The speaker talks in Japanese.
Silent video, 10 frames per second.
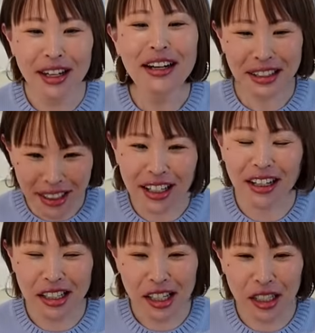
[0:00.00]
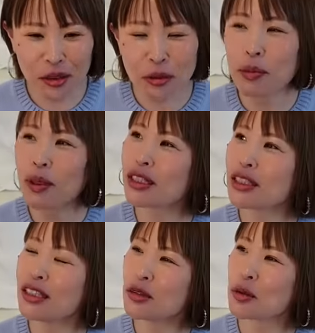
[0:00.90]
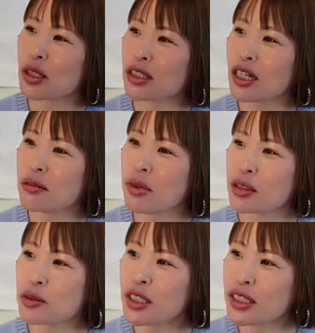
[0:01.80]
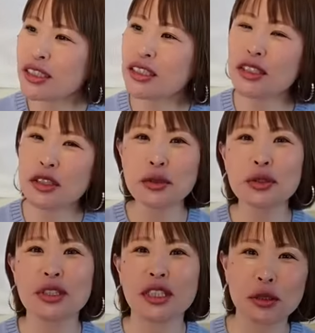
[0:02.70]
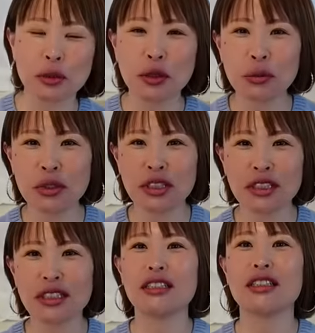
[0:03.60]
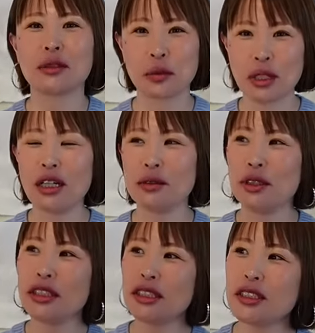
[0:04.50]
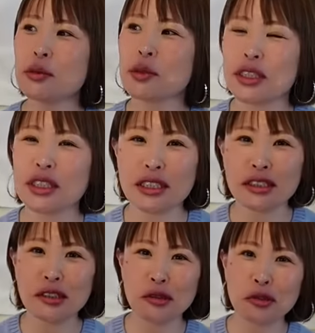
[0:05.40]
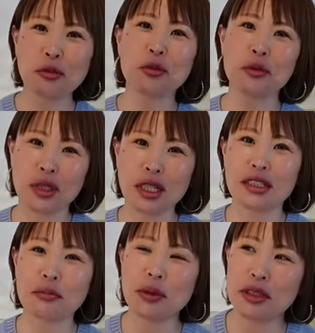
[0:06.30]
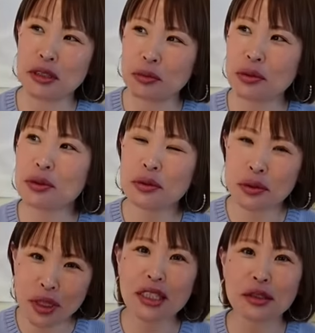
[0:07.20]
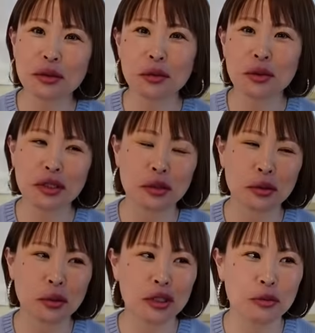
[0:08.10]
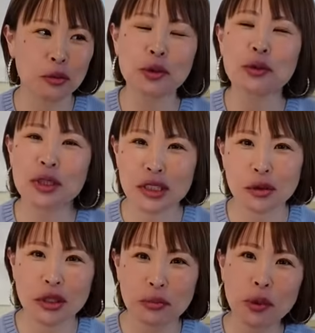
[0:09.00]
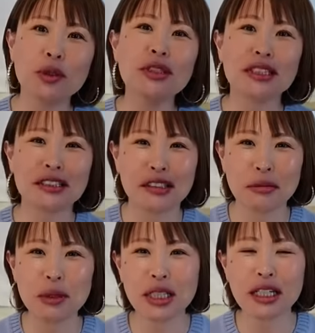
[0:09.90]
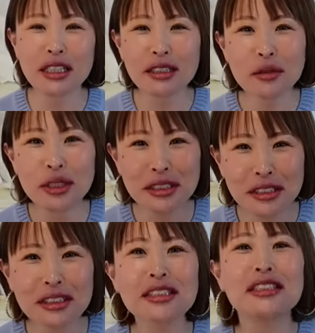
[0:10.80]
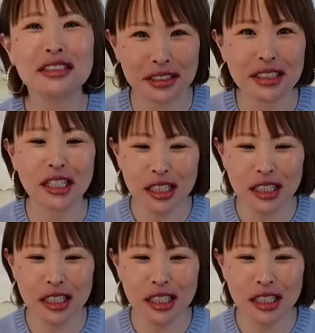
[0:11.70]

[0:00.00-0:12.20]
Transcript: うん。あの、やっぱり、なんていうのかな、まあ、嬉しいニュースが飛び込んできたりだとか、嬉しいお知らせっていうものが、やっぱり自分のね、その、なんていうのかな、元にそれがポンってきたら、やっぱり誰だって嬉しいじゃないですか。